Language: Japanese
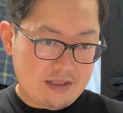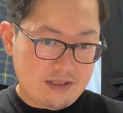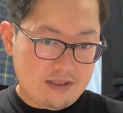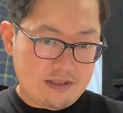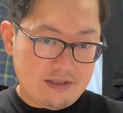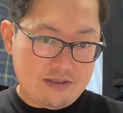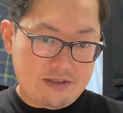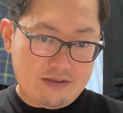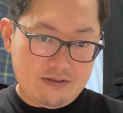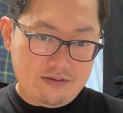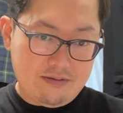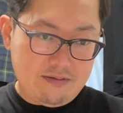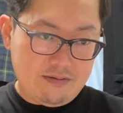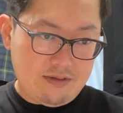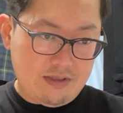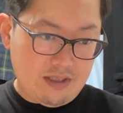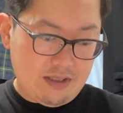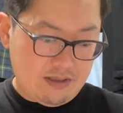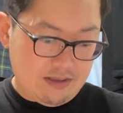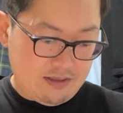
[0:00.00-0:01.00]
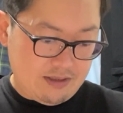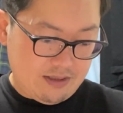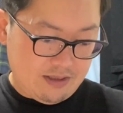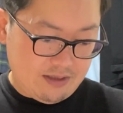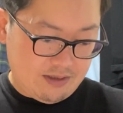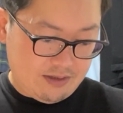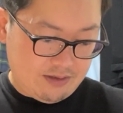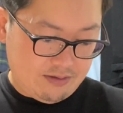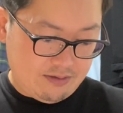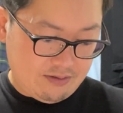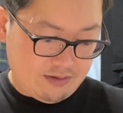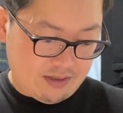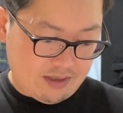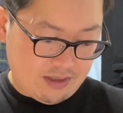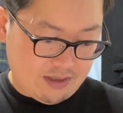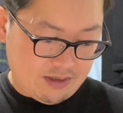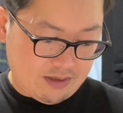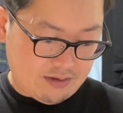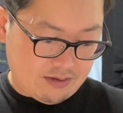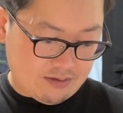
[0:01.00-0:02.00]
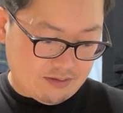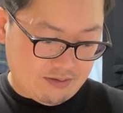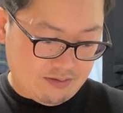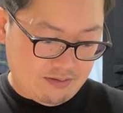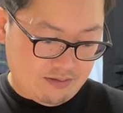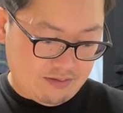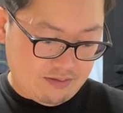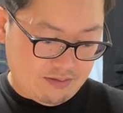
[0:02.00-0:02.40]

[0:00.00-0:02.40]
集団接種会場